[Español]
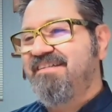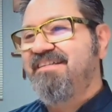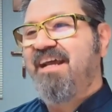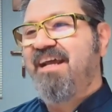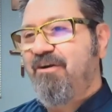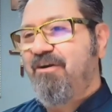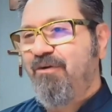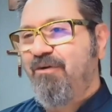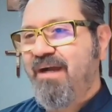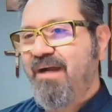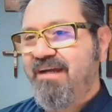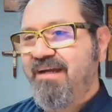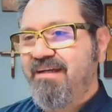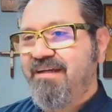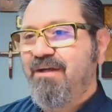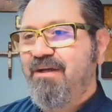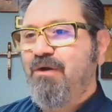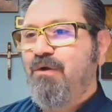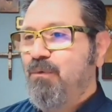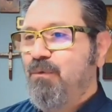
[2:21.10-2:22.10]
sinagoga,
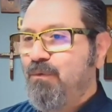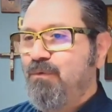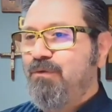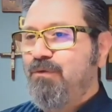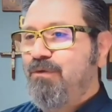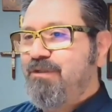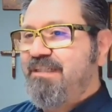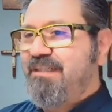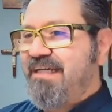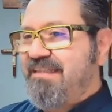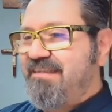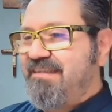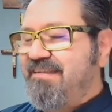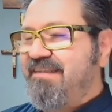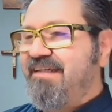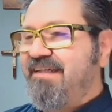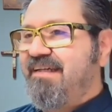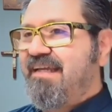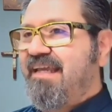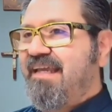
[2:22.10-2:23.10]
un
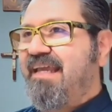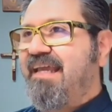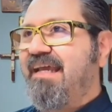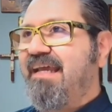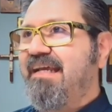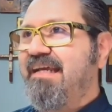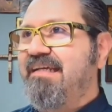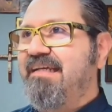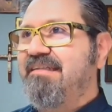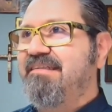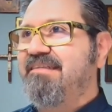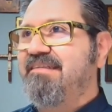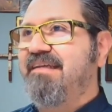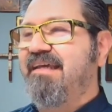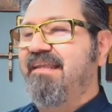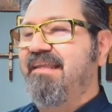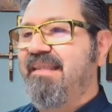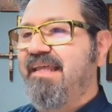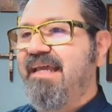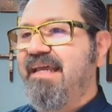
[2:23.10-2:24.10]
oyente que
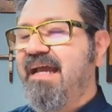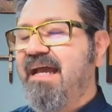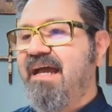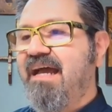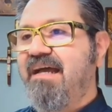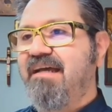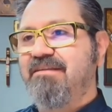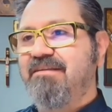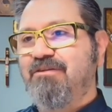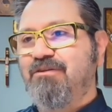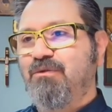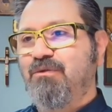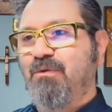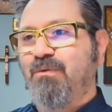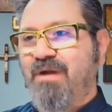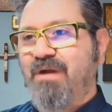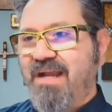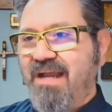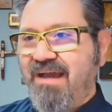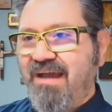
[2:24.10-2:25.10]
se deja
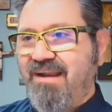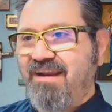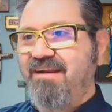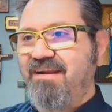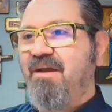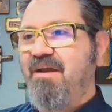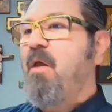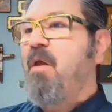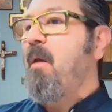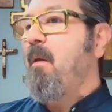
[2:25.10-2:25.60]
tocar